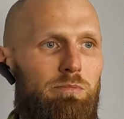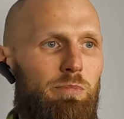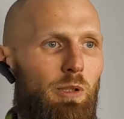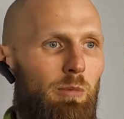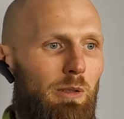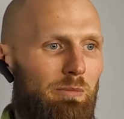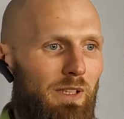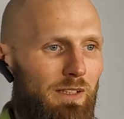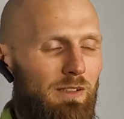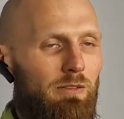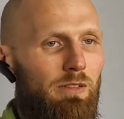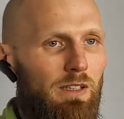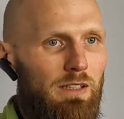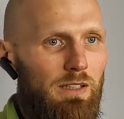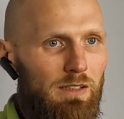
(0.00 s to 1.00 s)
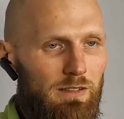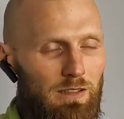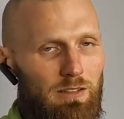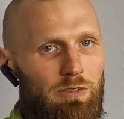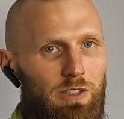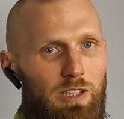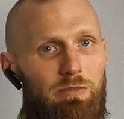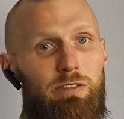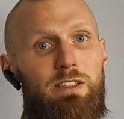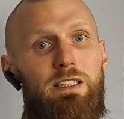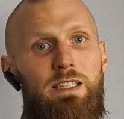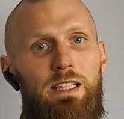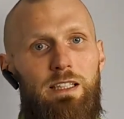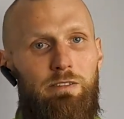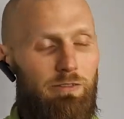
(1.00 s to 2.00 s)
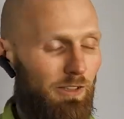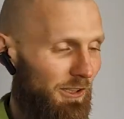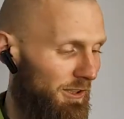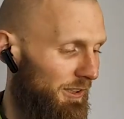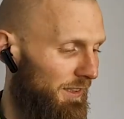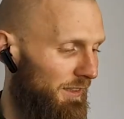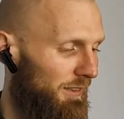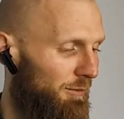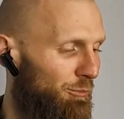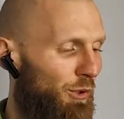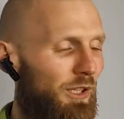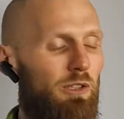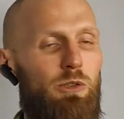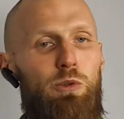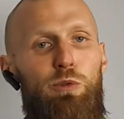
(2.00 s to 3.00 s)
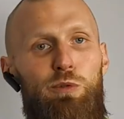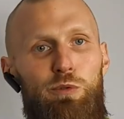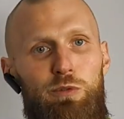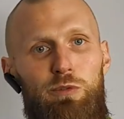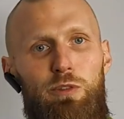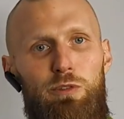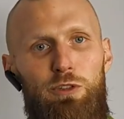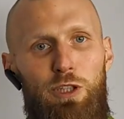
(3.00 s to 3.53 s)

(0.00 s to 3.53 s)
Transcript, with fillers: Problem taktowania zazwyczaj wynika właśnie z błędów,